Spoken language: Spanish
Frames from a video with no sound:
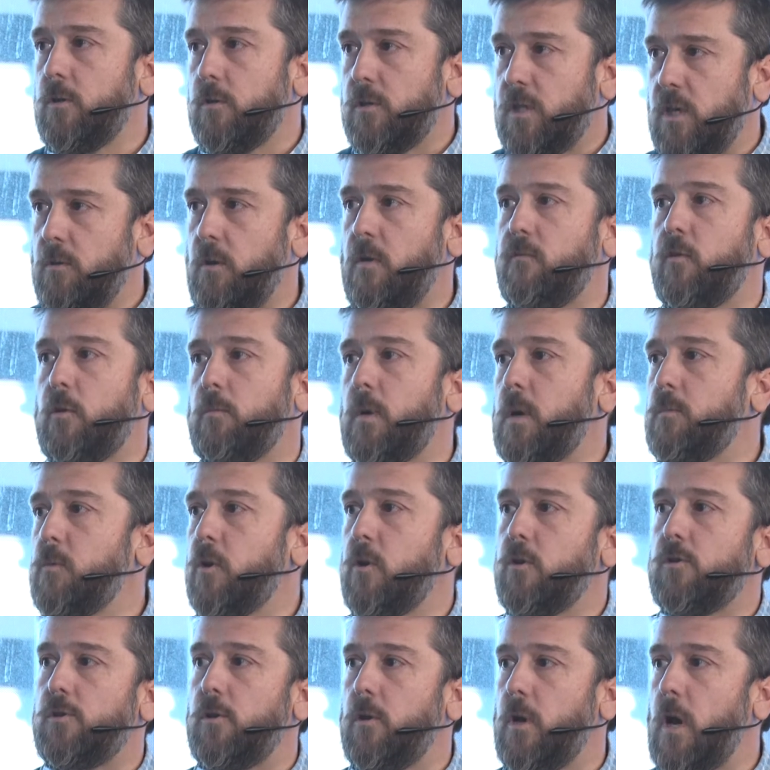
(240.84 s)
se va a formar
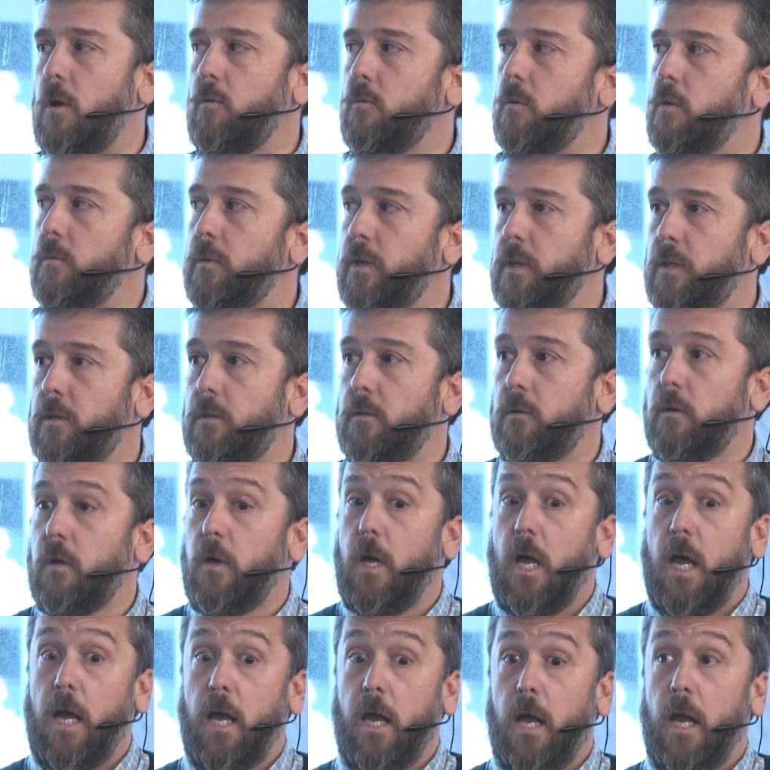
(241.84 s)
monóxido en algún momento.
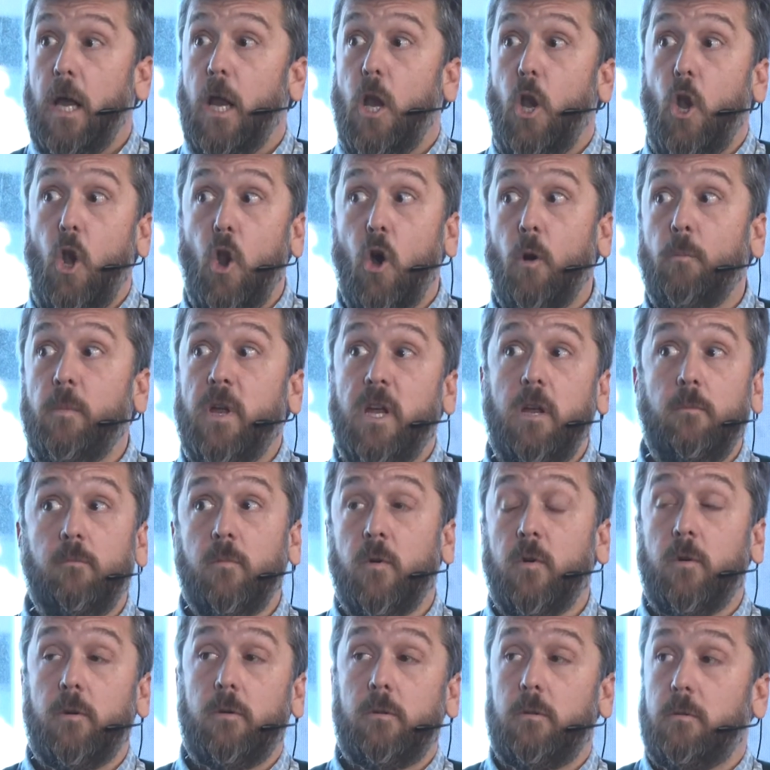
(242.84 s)
Lo
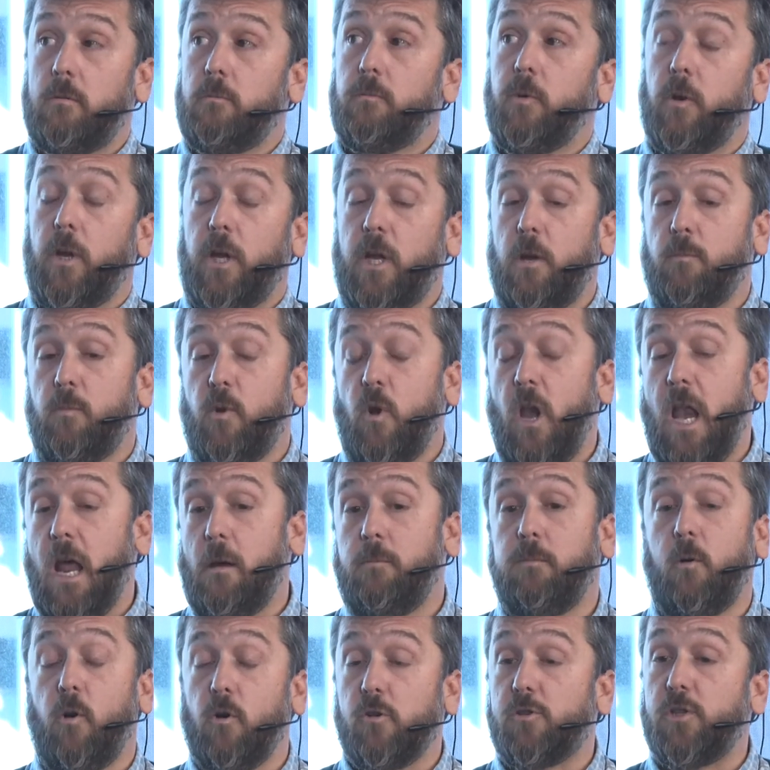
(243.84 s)
mismo, por ejemplo, en las
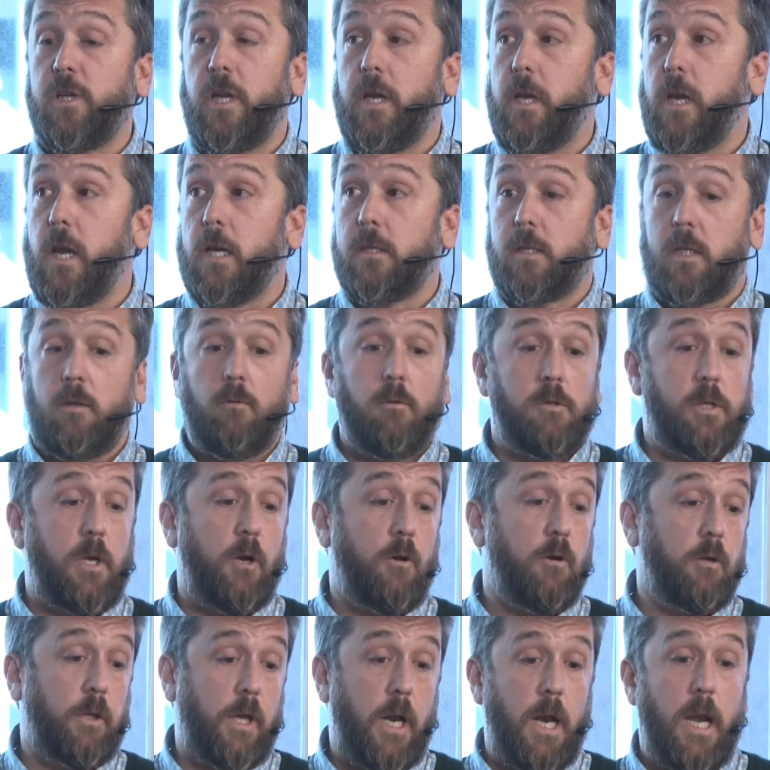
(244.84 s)
cocinas, si vos
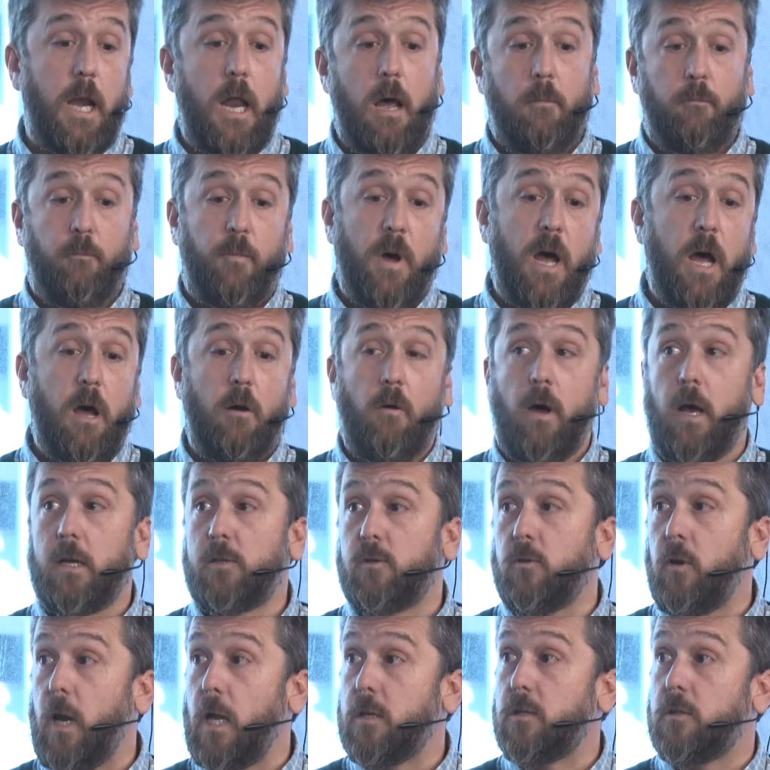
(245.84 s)
encontrás las
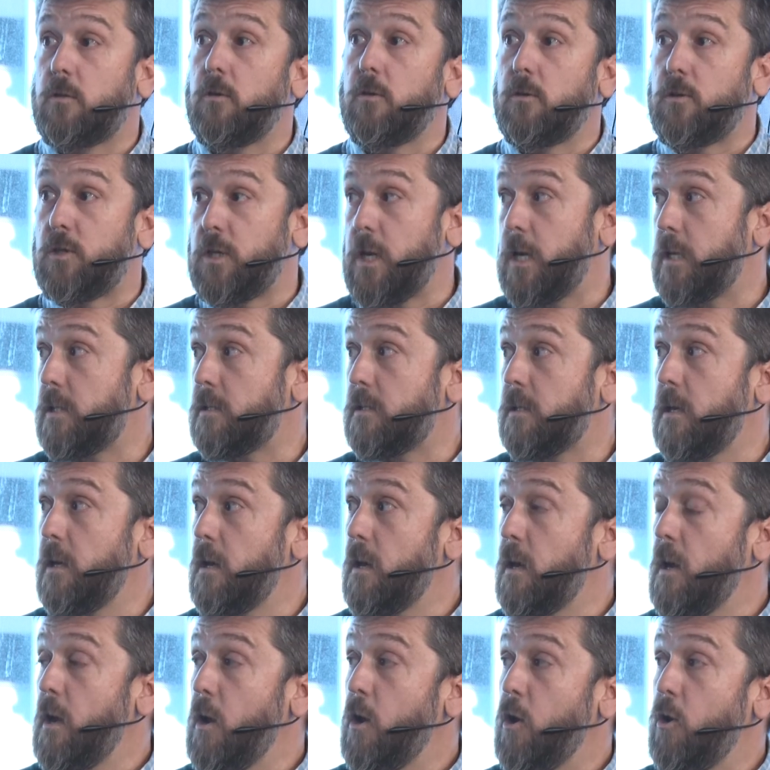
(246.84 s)
pavas o las ollas
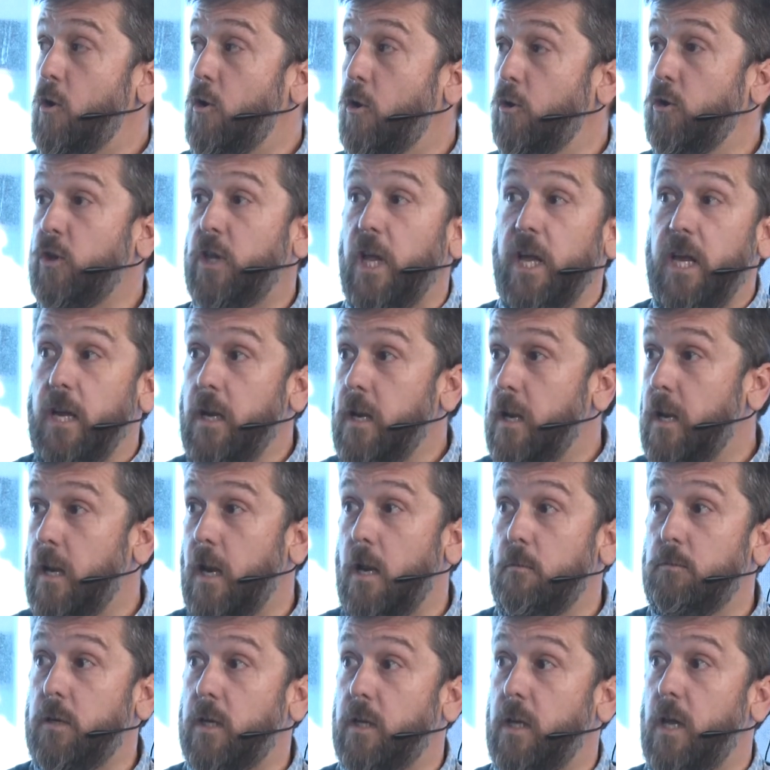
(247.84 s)
con tines en
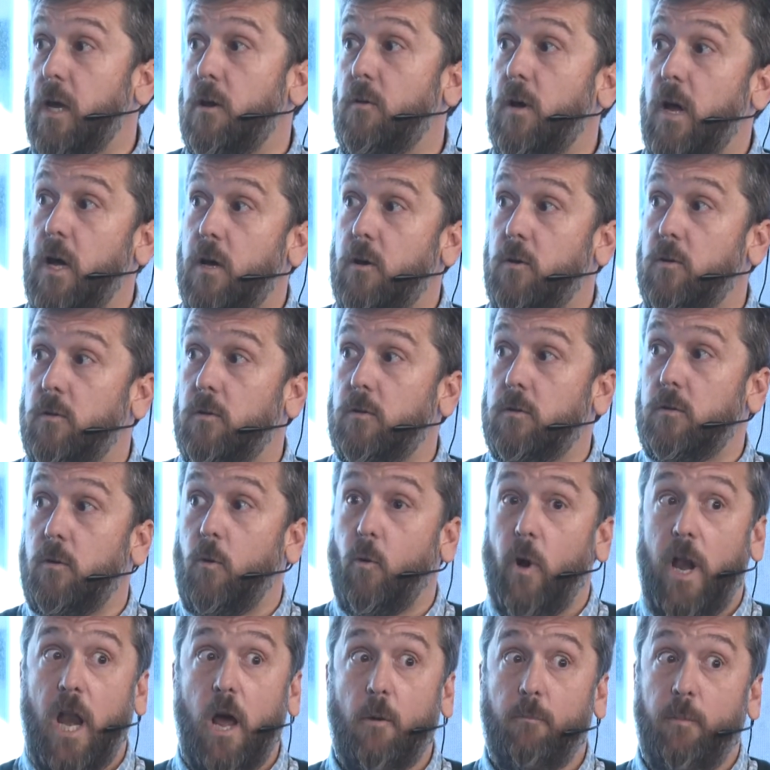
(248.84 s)
la parte de abajo,
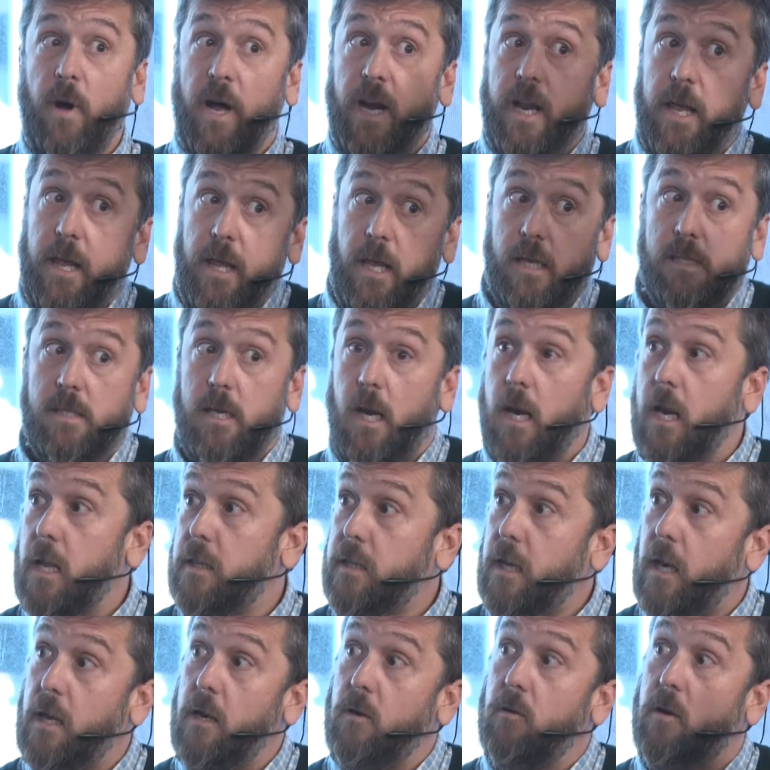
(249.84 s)
o en las paredes, al de
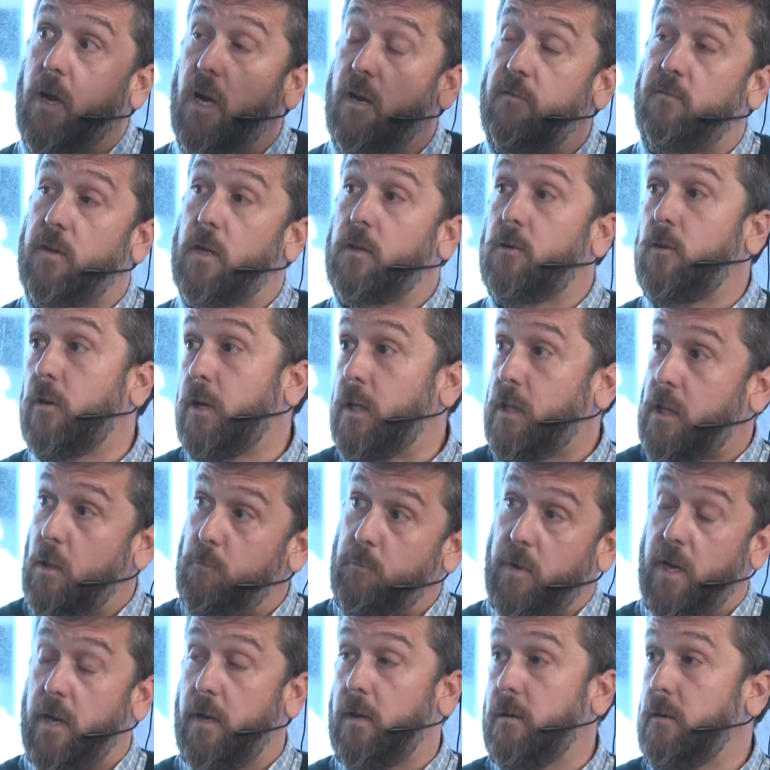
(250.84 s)
atrás de los calefactores
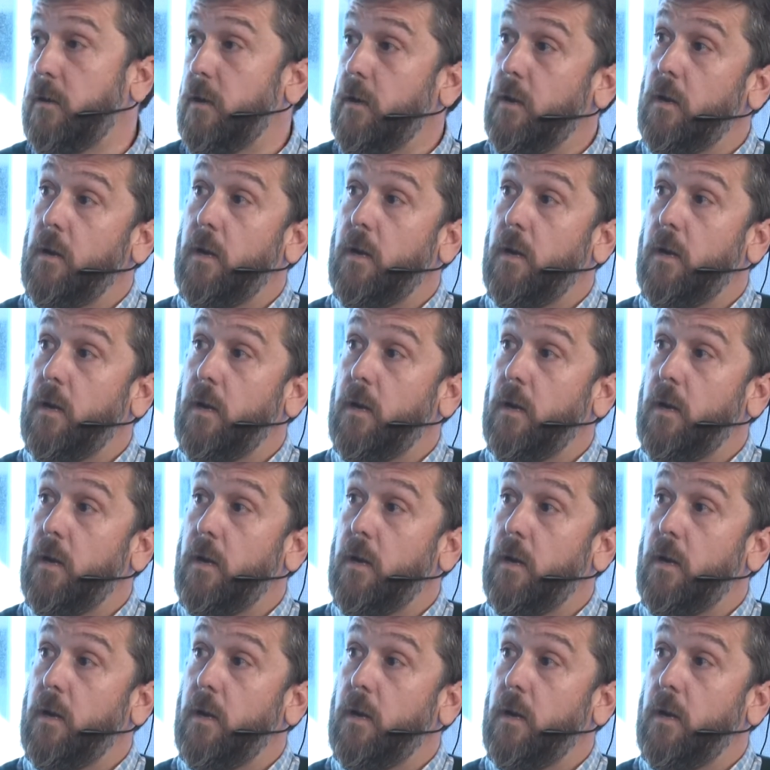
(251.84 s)
también,